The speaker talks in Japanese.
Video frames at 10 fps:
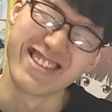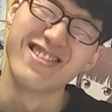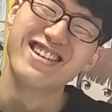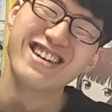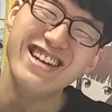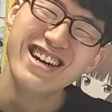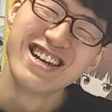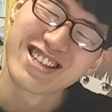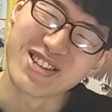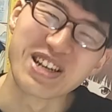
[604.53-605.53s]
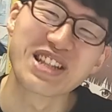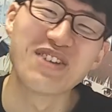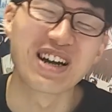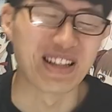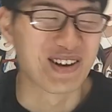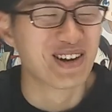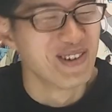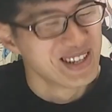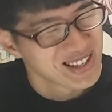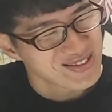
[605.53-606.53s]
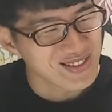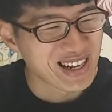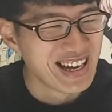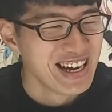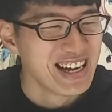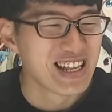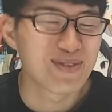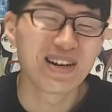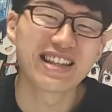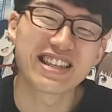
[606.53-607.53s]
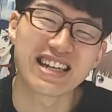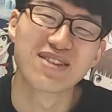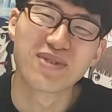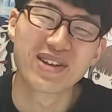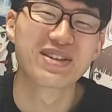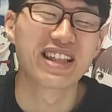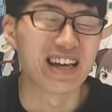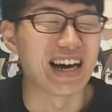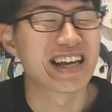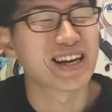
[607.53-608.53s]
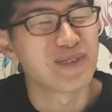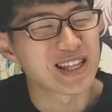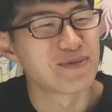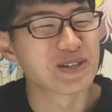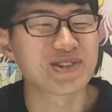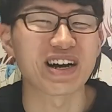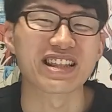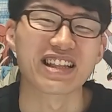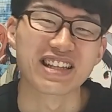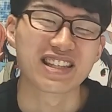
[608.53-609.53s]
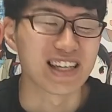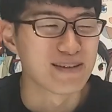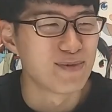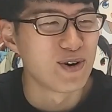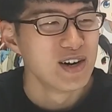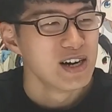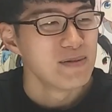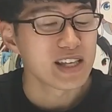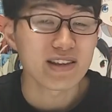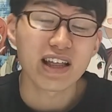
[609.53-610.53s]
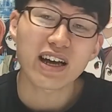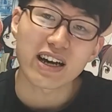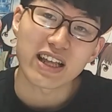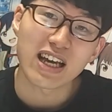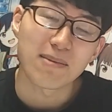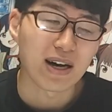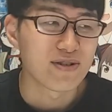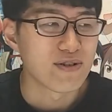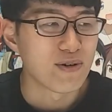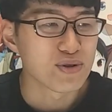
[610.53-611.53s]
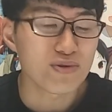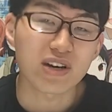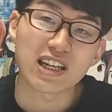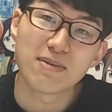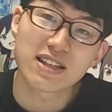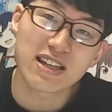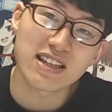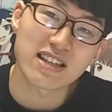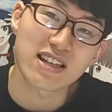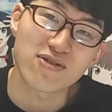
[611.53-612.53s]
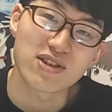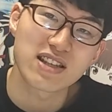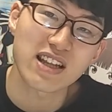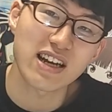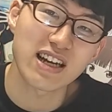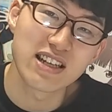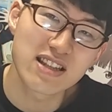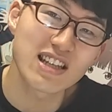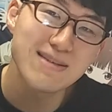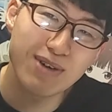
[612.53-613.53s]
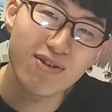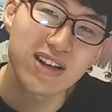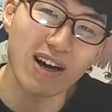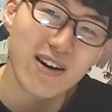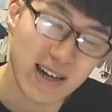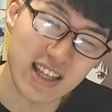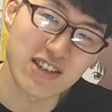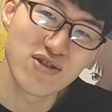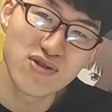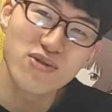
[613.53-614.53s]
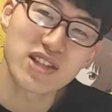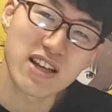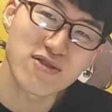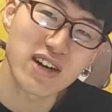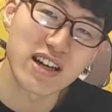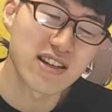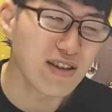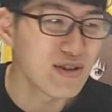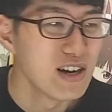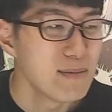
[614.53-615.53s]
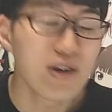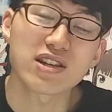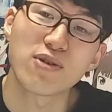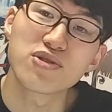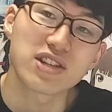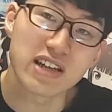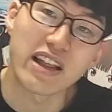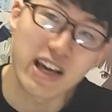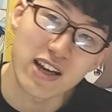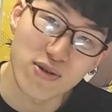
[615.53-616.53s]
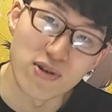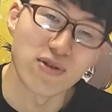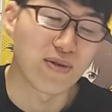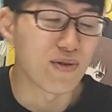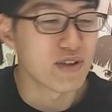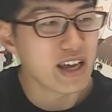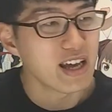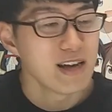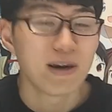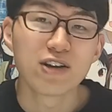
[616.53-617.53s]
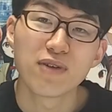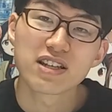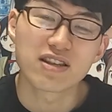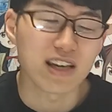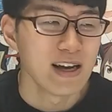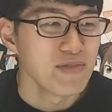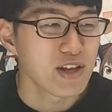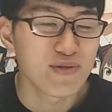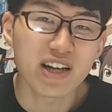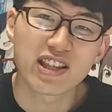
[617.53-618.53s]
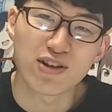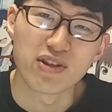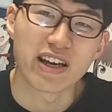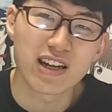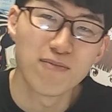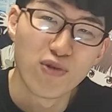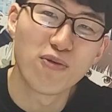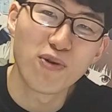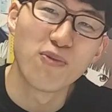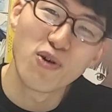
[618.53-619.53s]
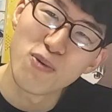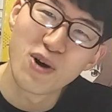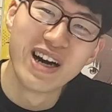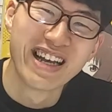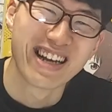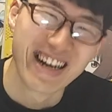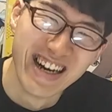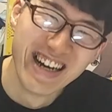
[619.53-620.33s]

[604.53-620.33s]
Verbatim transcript: ちょっと言い方悪かったねコスプレでフランキーがノリノリでねあれがまた面白かったんですけれどもでその中で、まあ、あの弟が秘密警察だとしてたら行ってしまうような形に誘導していくわけなんですけど、まあ、ヨルさん本当に知らないという子で、まあ、言わずにでフランキーをねいきなりボコボコボコボコっていうか